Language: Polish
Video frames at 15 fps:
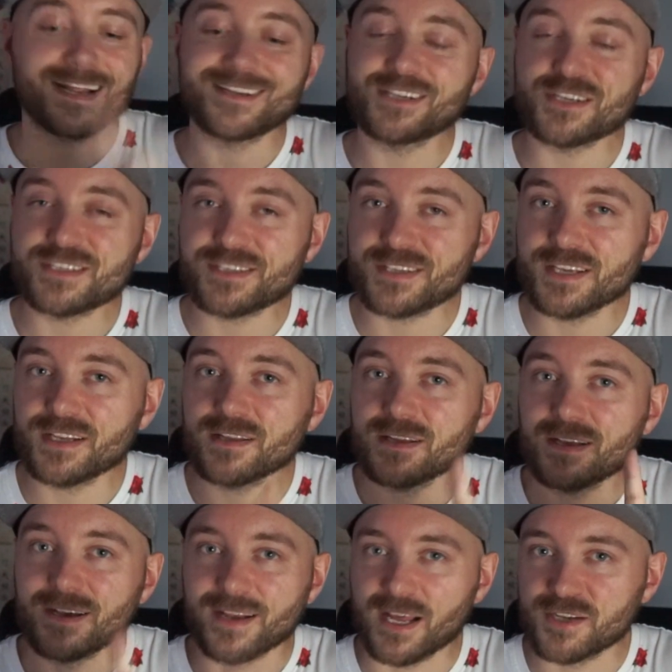
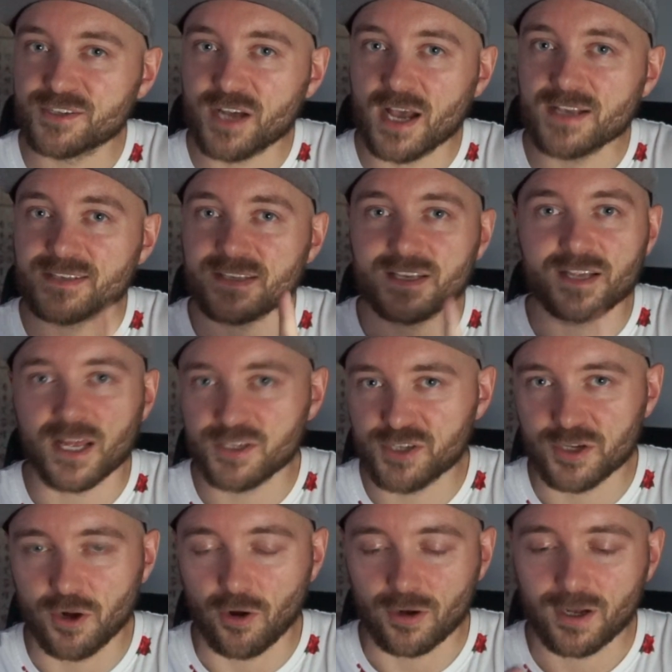Registeel, Regis i
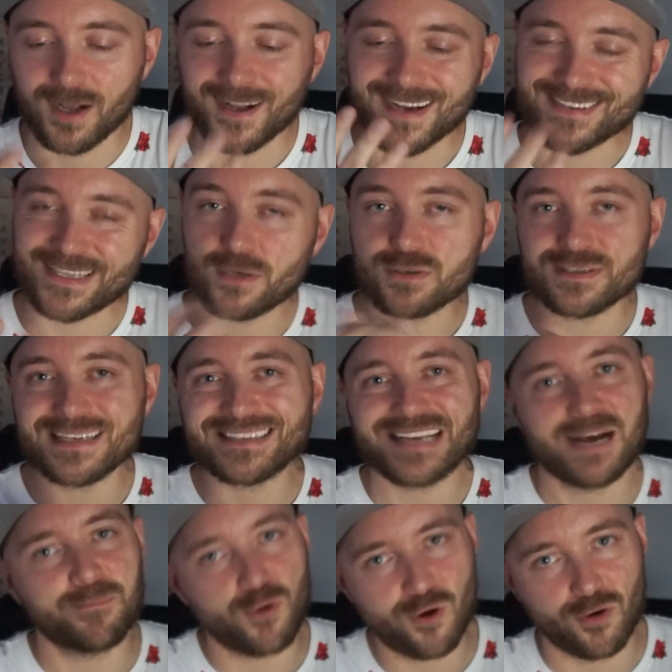Regirock. Każdego z nich
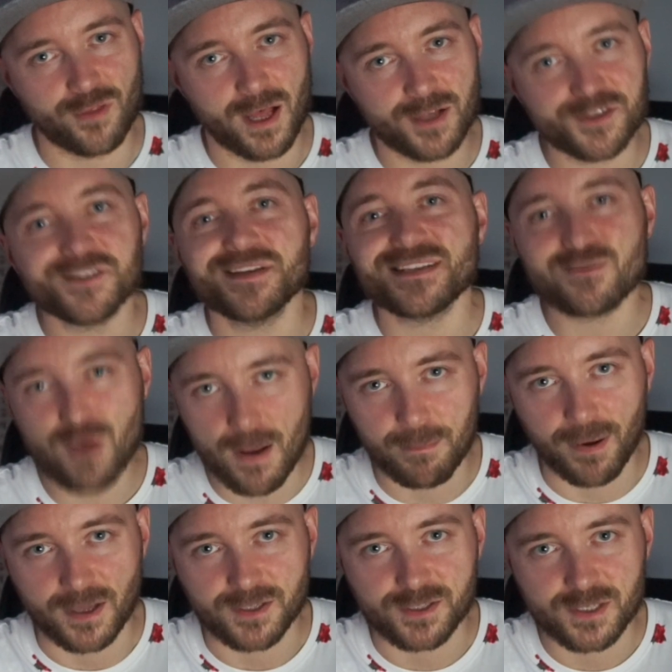trzeba pokonać i
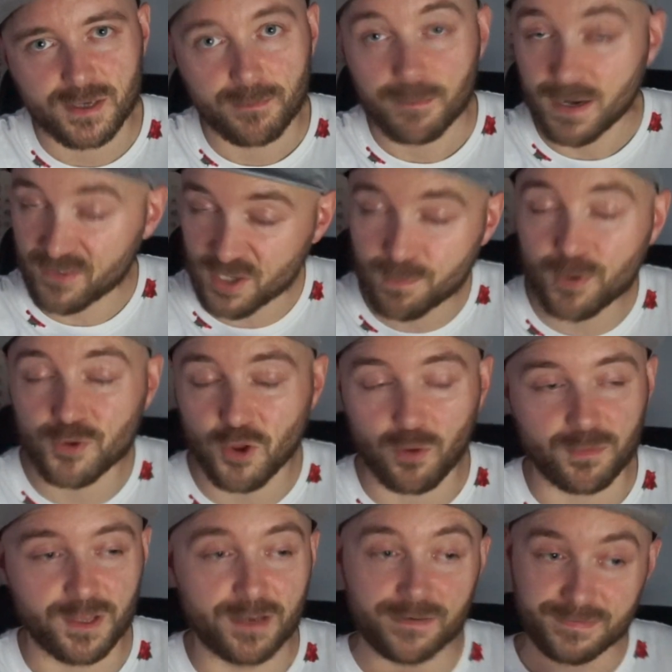złapać
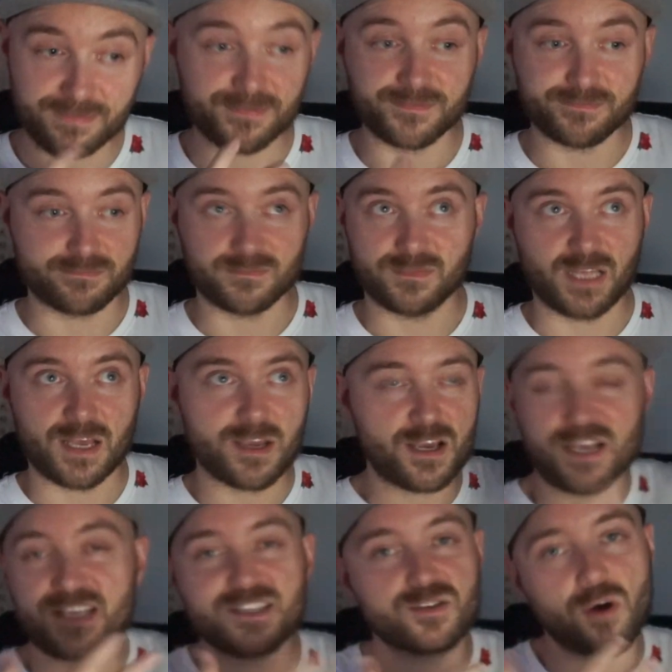prawdopodobnie w tej
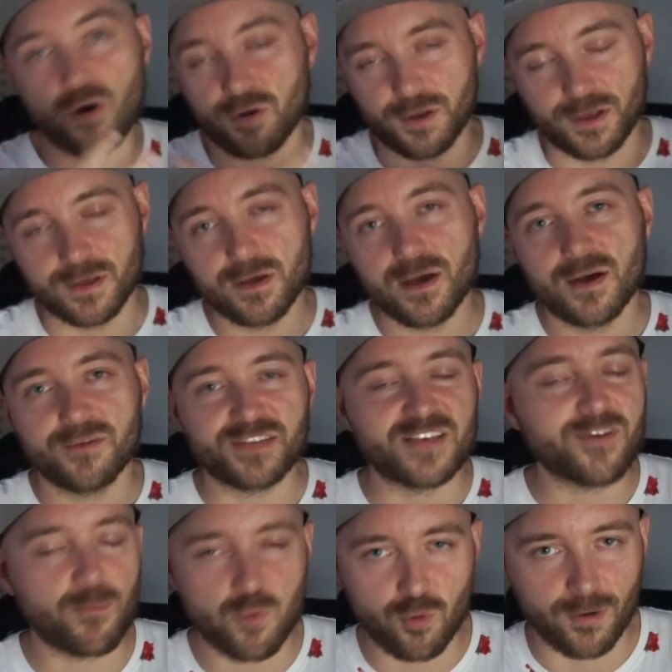historii, w
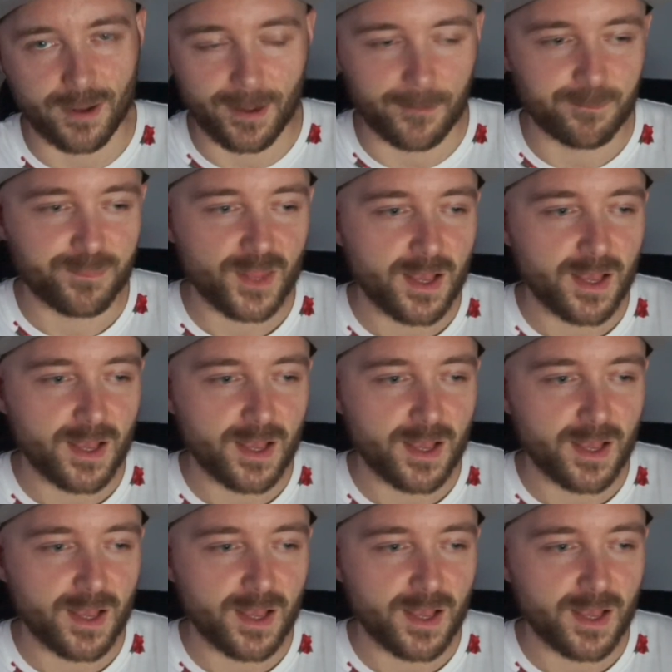tej fabule.